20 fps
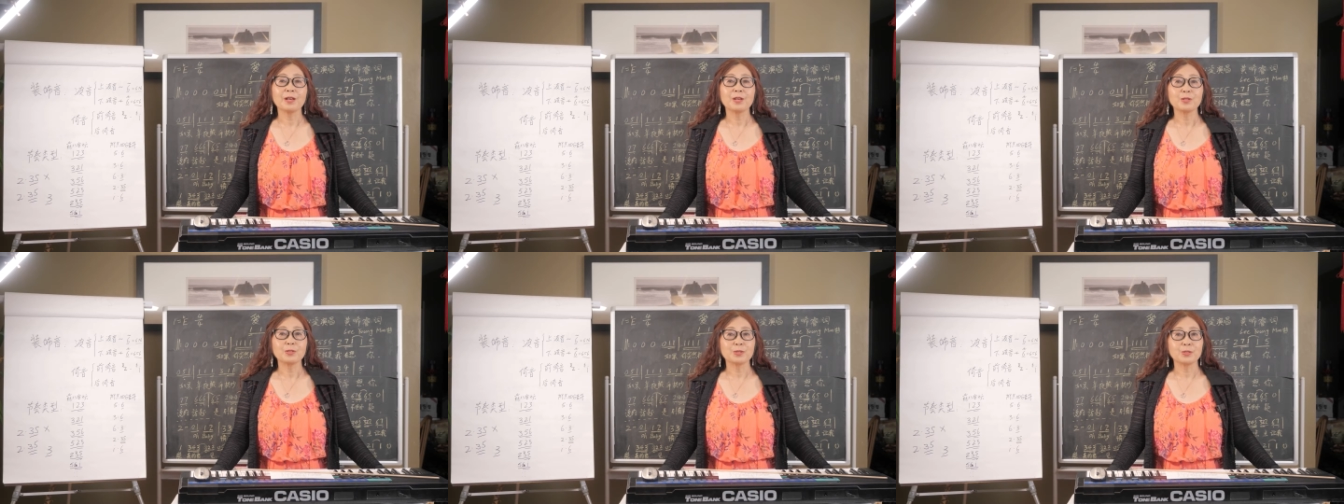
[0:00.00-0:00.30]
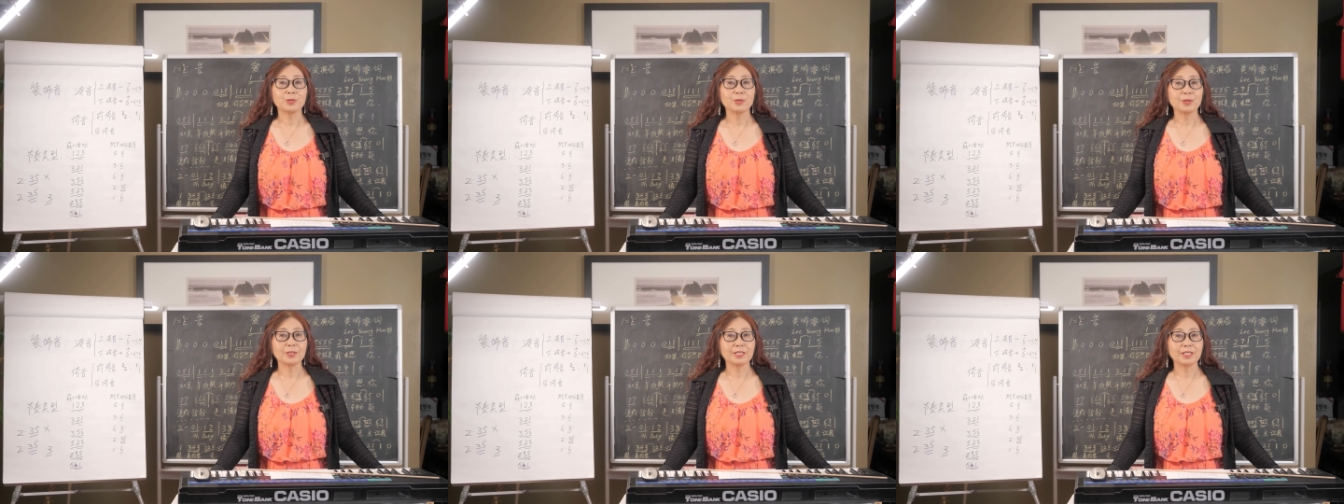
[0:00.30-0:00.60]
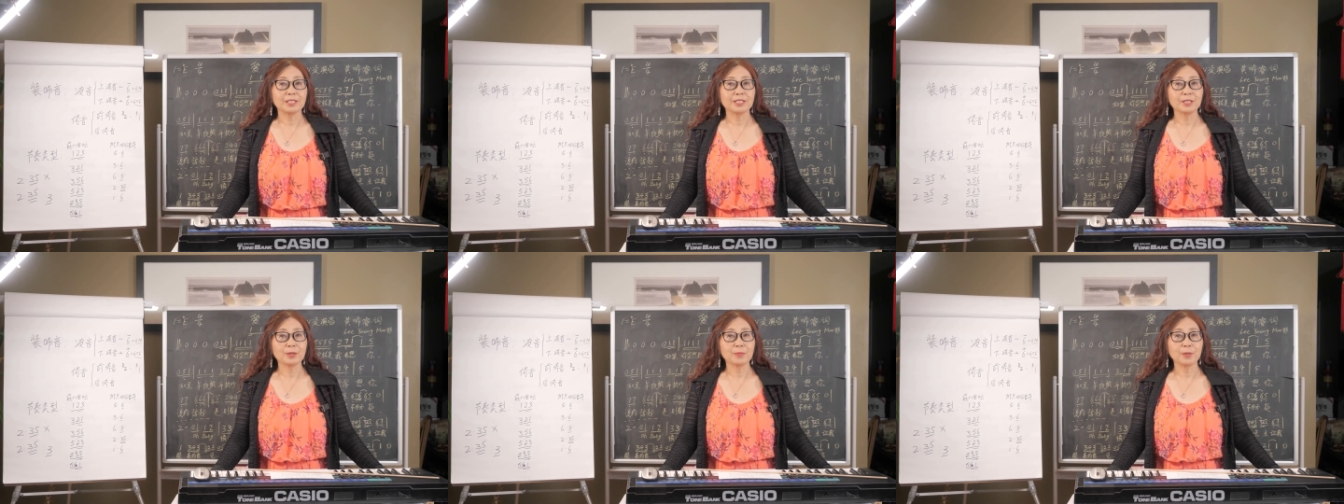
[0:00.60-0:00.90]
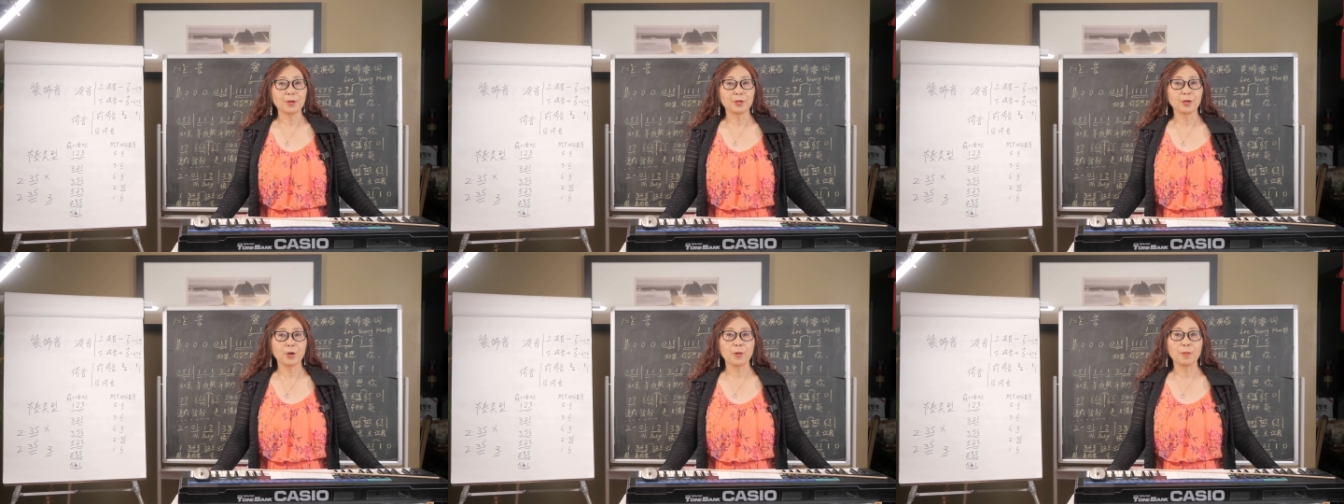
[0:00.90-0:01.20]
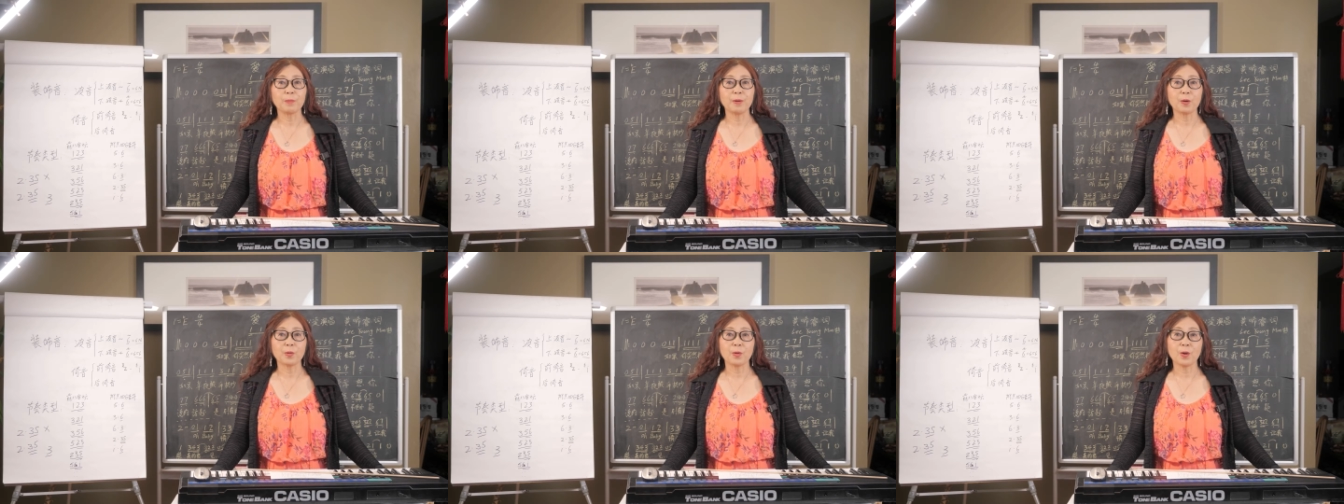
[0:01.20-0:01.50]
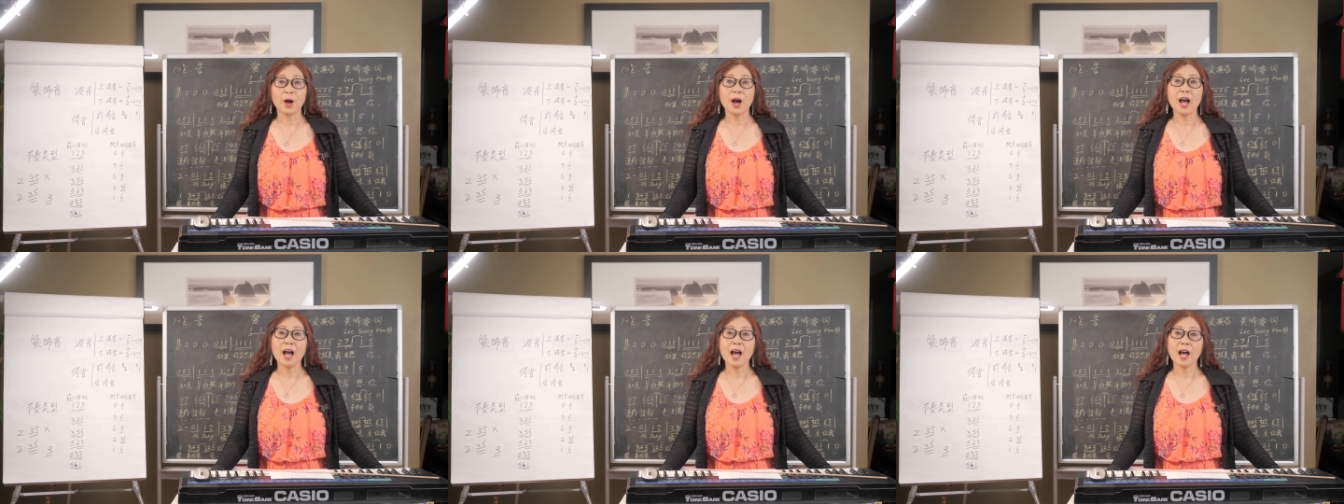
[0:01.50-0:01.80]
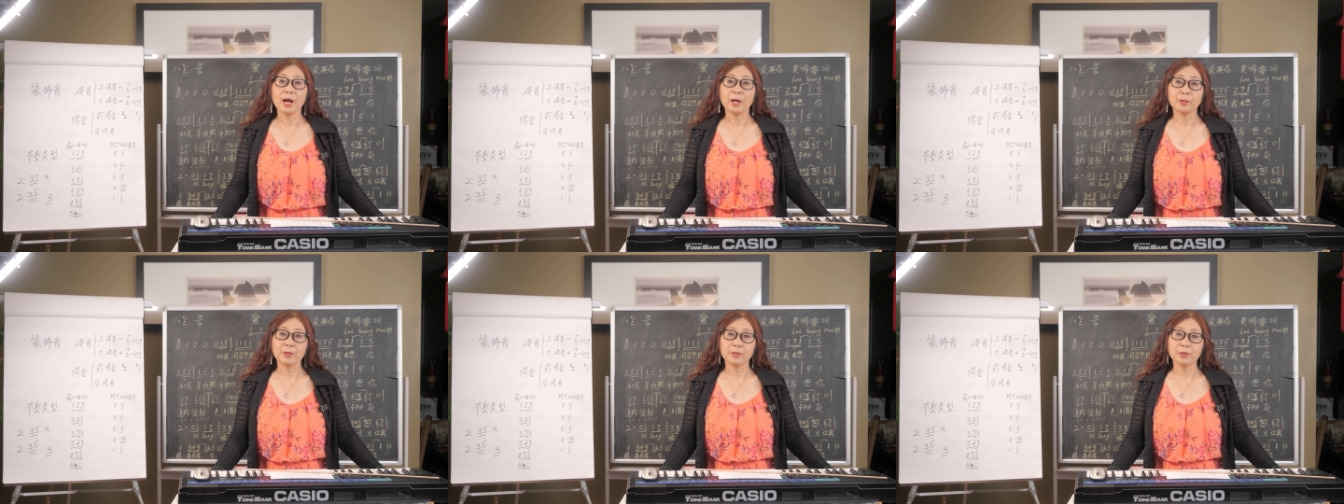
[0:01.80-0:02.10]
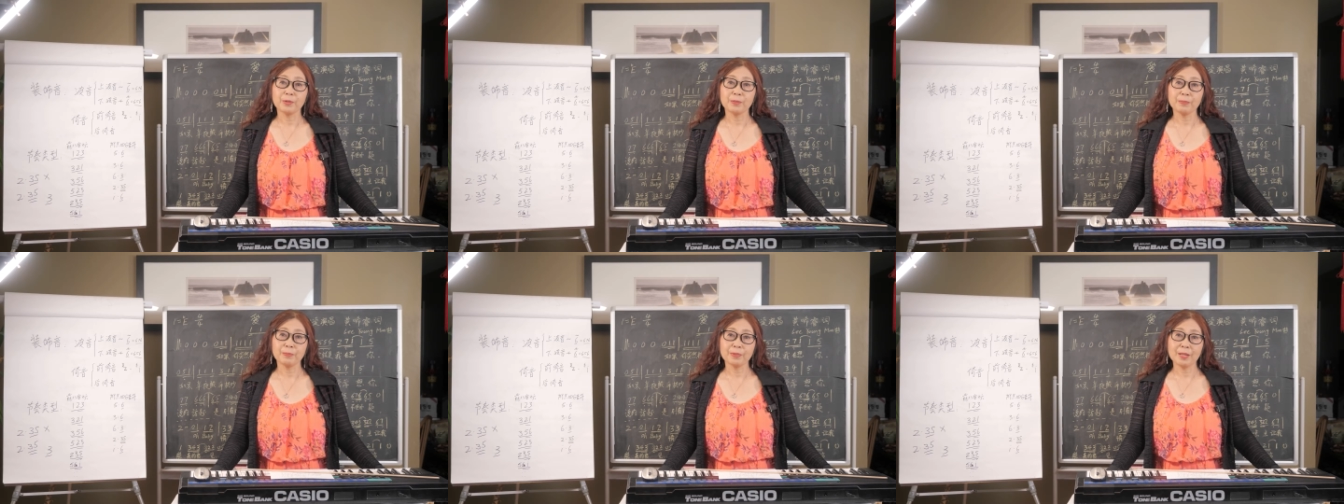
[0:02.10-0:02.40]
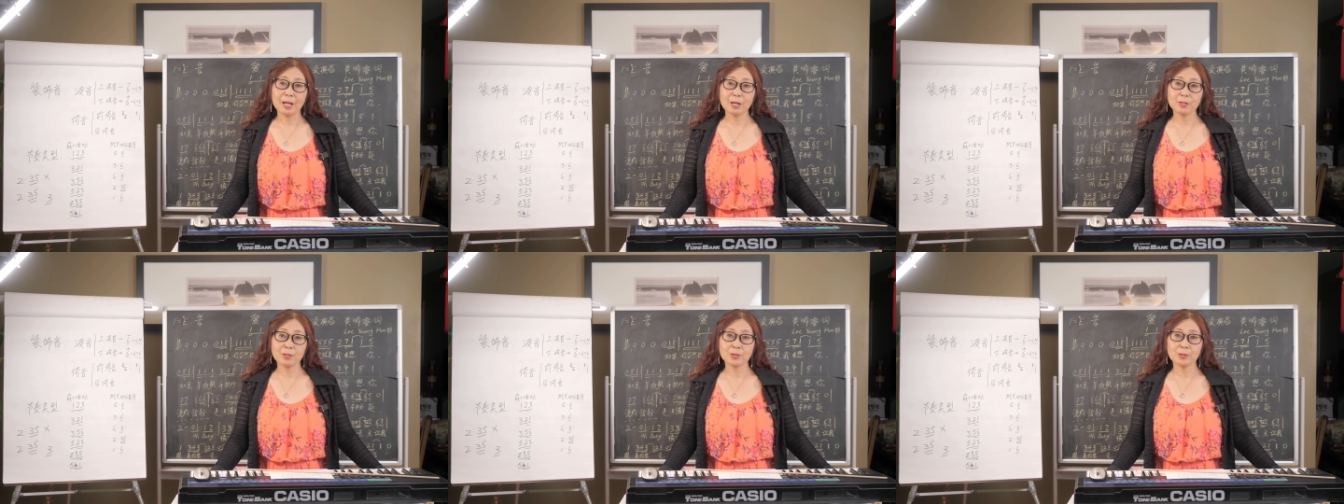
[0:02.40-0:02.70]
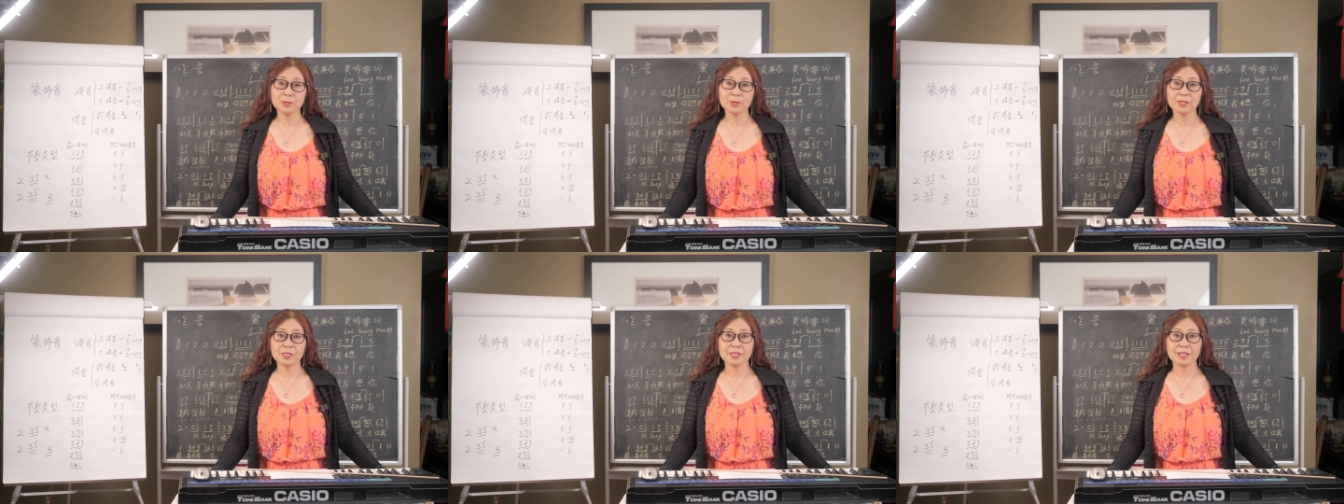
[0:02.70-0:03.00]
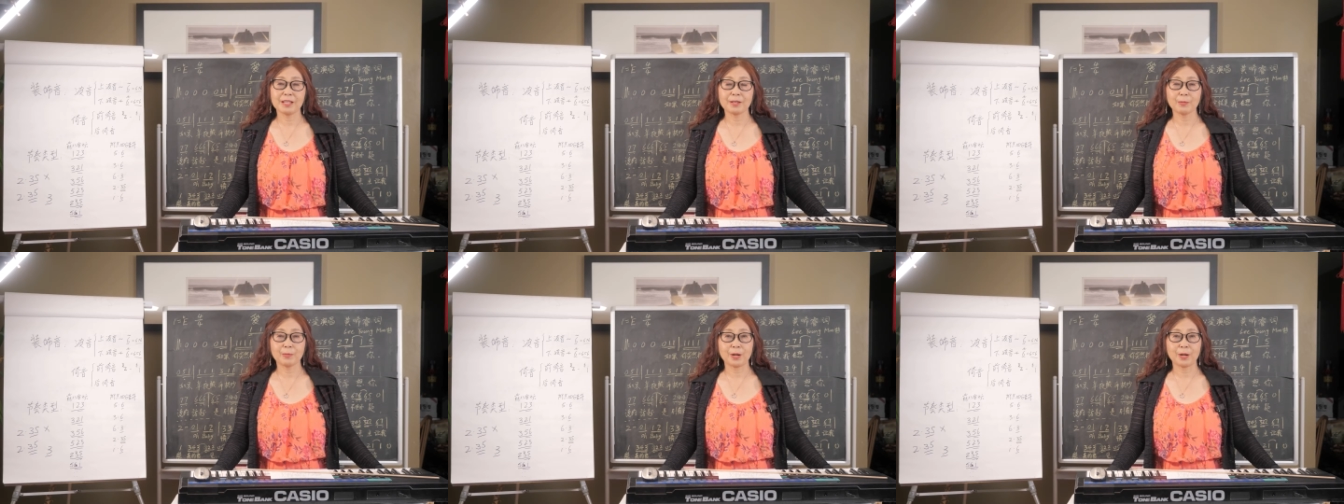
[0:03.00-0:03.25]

许多年轻朋友，包括很多大叔级的